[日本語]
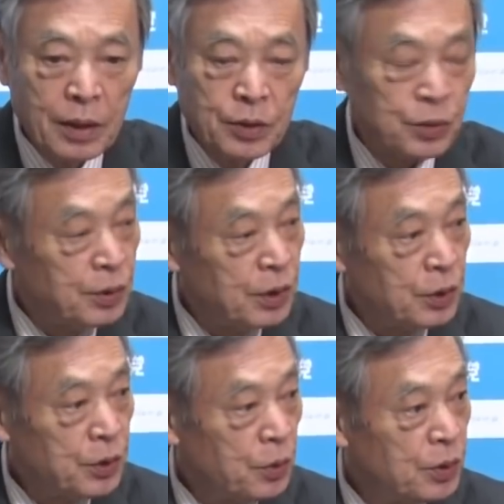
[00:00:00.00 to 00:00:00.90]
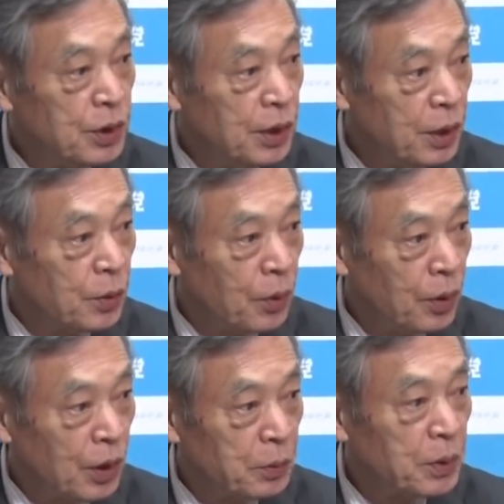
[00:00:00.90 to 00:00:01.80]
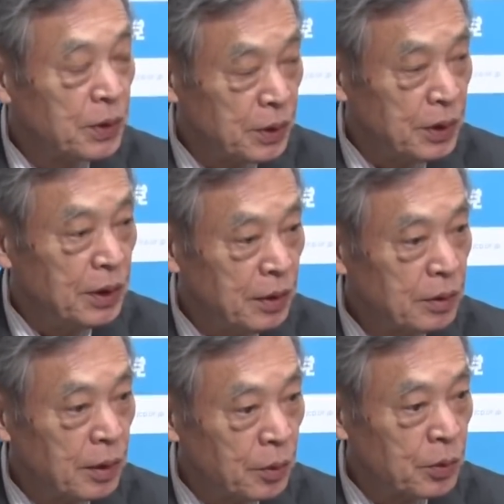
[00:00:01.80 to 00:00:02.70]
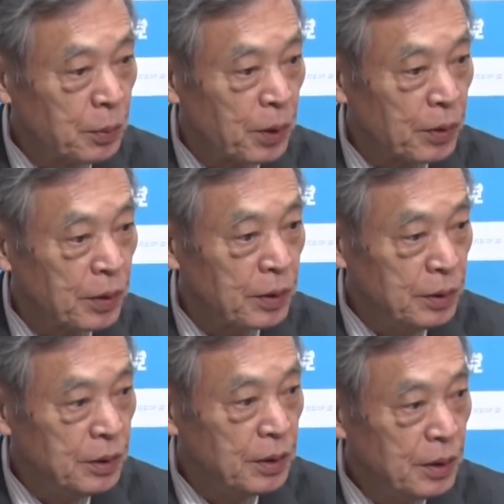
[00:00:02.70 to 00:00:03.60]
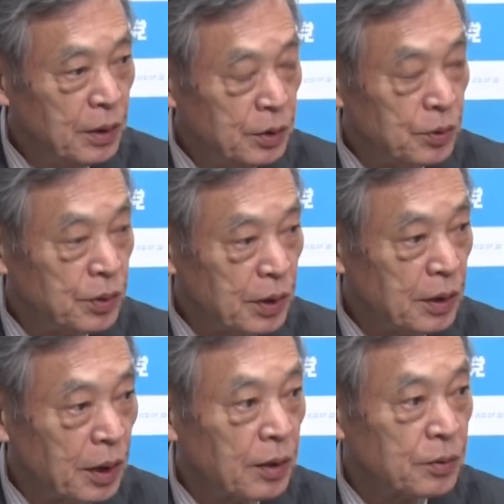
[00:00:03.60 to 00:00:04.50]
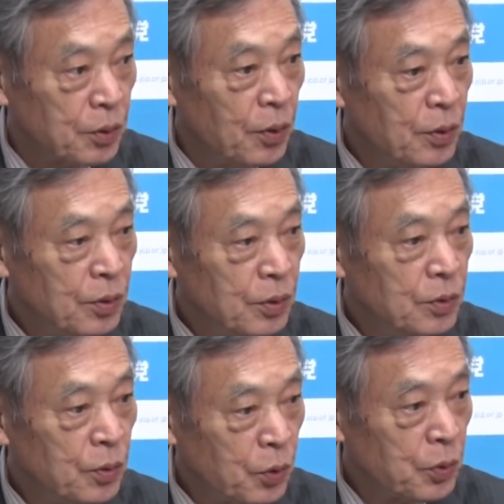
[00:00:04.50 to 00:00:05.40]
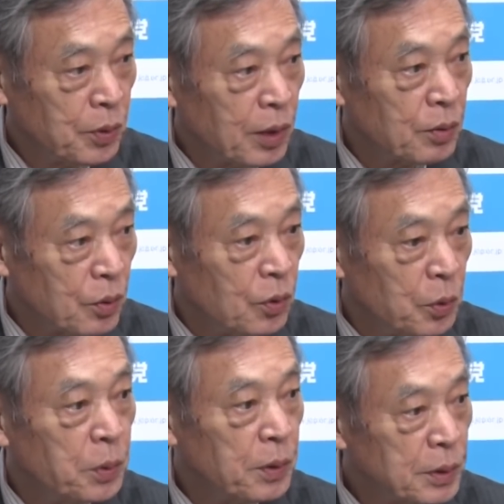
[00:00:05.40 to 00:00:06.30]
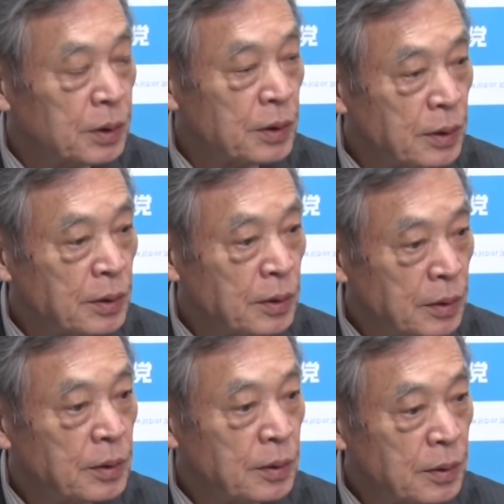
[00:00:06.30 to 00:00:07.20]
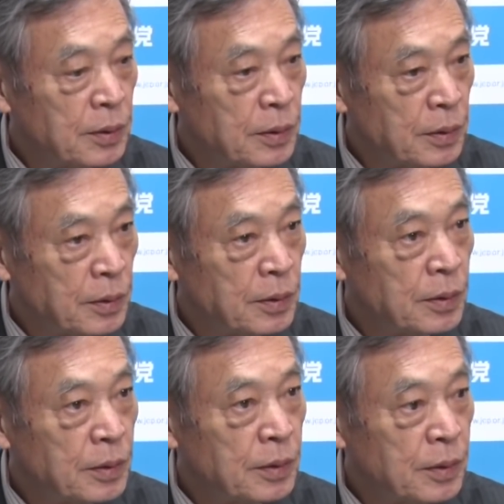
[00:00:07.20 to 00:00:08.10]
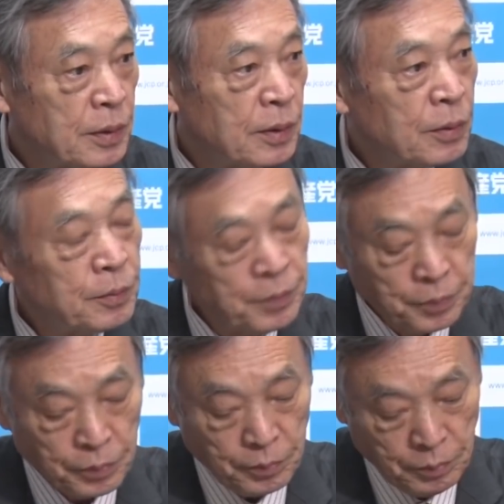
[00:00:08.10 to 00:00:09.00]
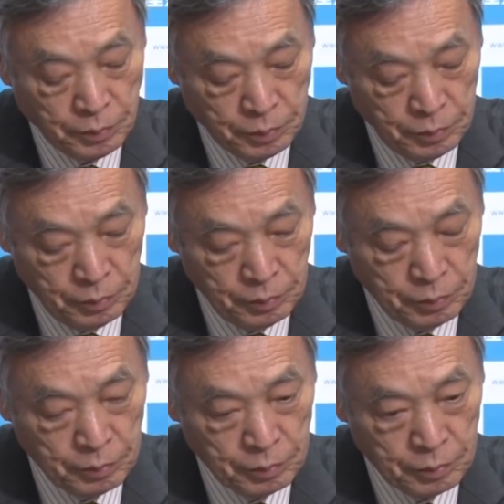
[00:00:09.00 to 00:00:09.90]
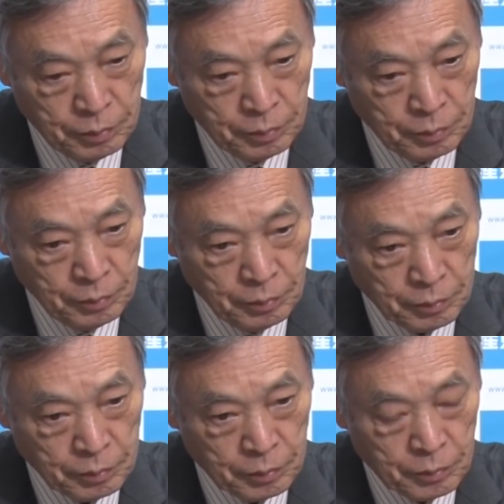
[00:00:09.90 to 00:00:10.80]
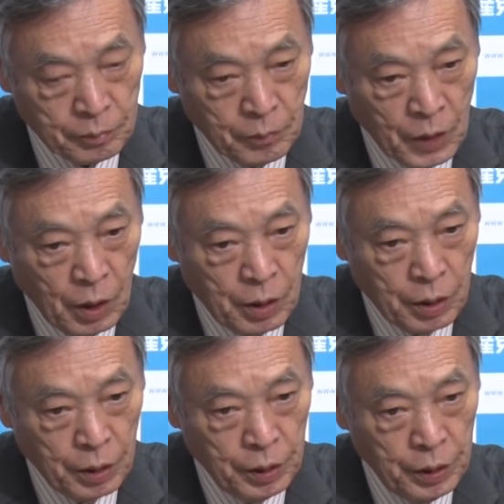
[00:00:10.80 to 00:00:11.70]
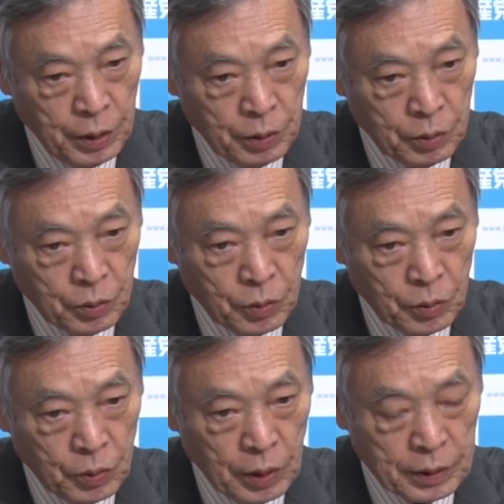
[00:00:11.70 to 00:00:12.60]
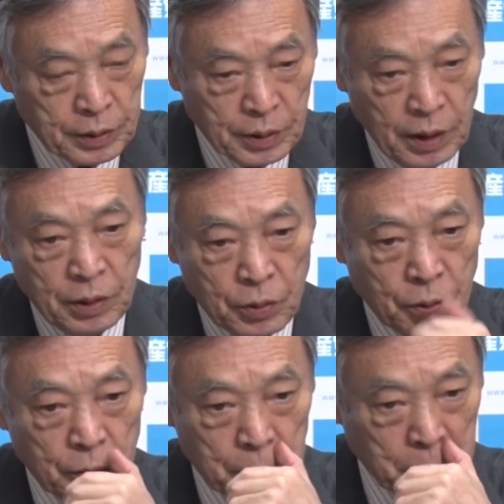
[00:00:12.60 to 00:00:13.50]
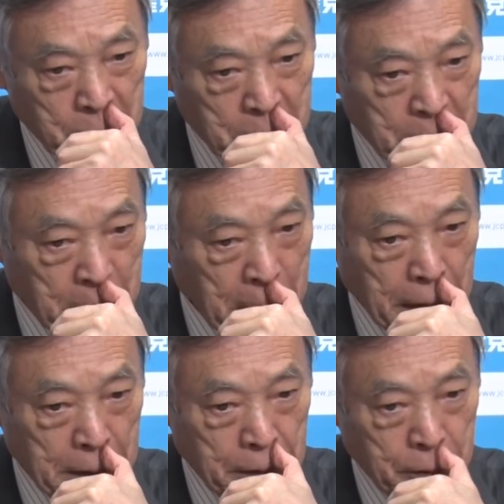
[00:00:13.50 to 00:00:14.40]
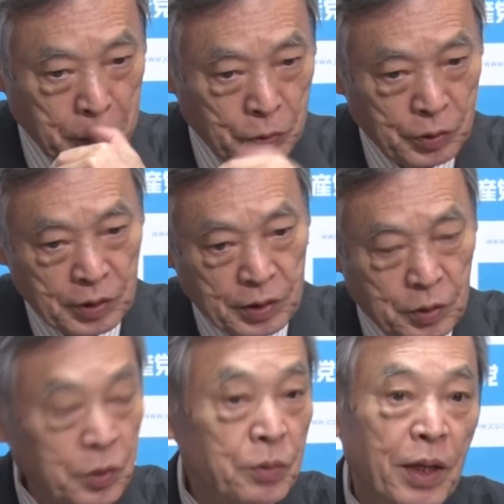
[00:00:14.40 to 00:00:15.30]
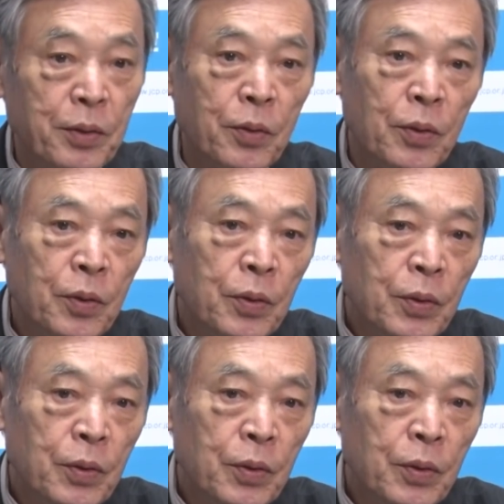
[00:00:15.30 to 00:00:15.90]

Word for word: 出席をしてほしいねとありましたし、あの田村さんに出席いただくということになると思います。それからあの初会合の日程感というのは大体分かってえー、っと初会合の日程感ということですけど、それはあの